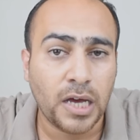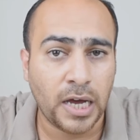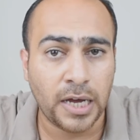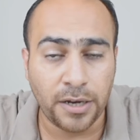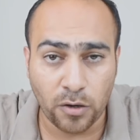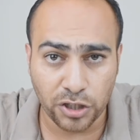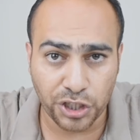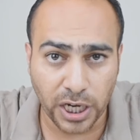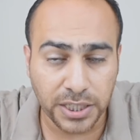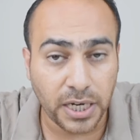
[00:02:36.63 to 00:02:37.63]
آه، نوع
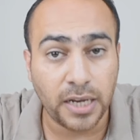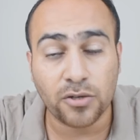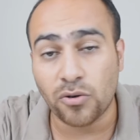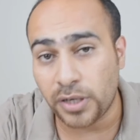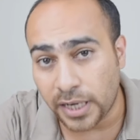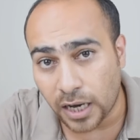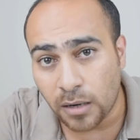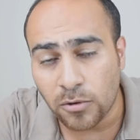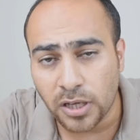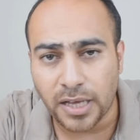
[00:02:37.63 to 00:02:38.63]
الشاشه هل تكون هي
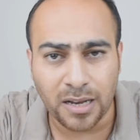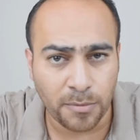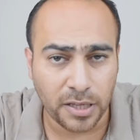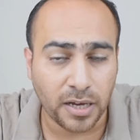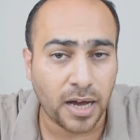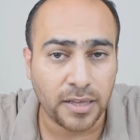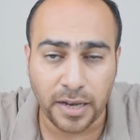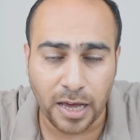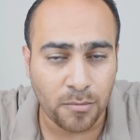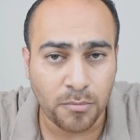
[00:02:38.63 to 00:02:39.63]
امولد انا باعتقادي
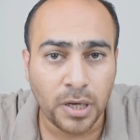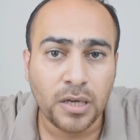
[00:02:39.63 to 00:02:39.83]
الام